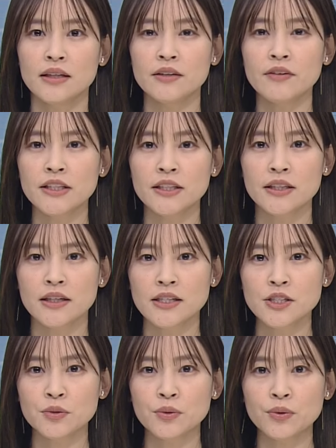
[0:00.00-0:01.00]
磐田
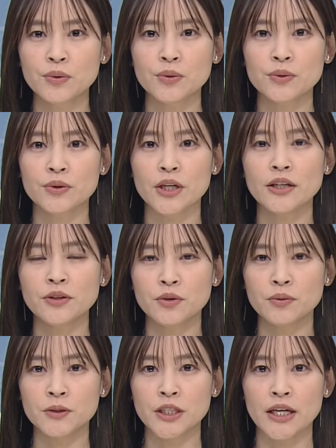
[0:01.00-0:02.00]
東高校の剣
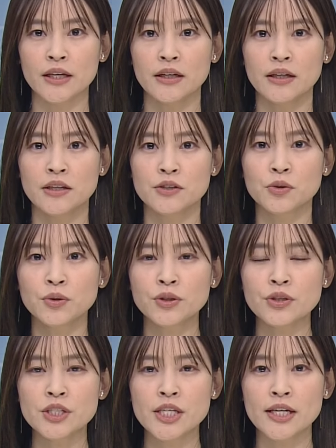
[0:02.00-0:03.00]
道部で上
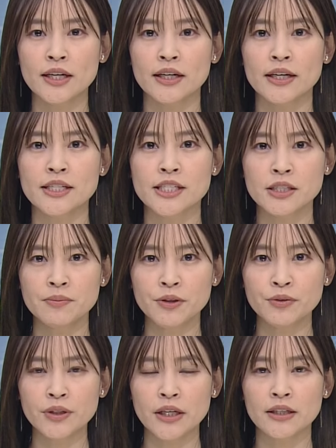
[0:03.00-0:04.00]
級生からいじ
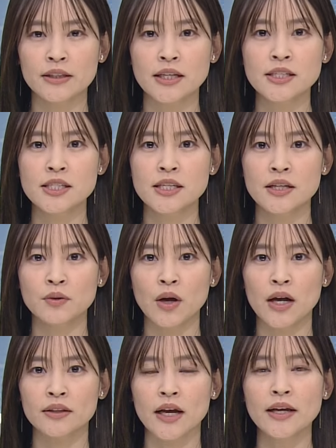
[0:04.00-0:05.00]
めを受けた男子生徒
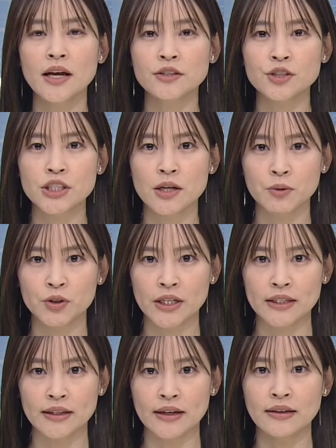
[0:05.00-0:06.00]
が退学した問
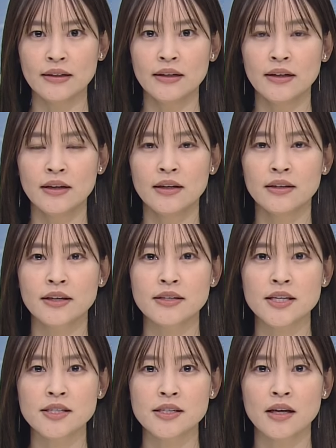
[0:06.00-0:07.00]
題で
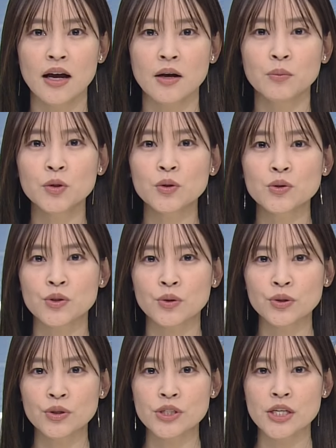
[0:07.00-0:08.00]
警察が元
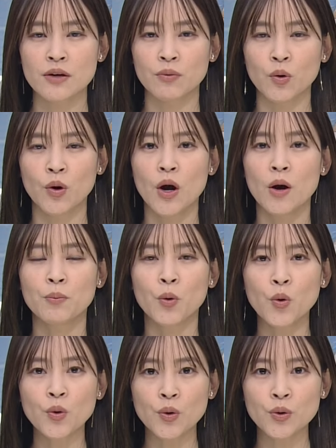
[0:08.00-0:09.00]
上級生を
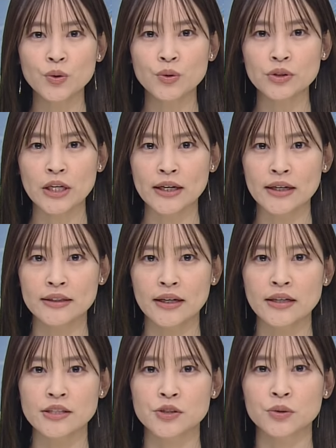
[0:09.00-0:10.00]
暴行の疑い
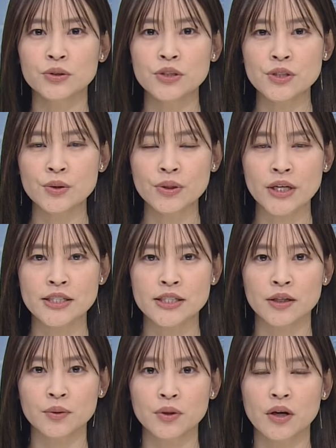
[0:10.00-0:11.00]
で書類送検
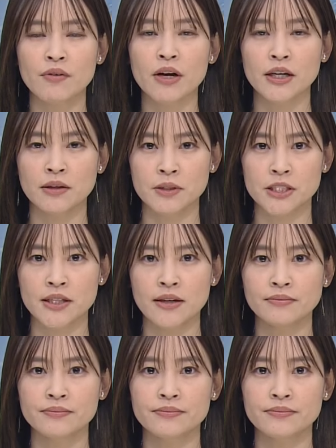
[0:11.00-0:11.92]
したことが分かりました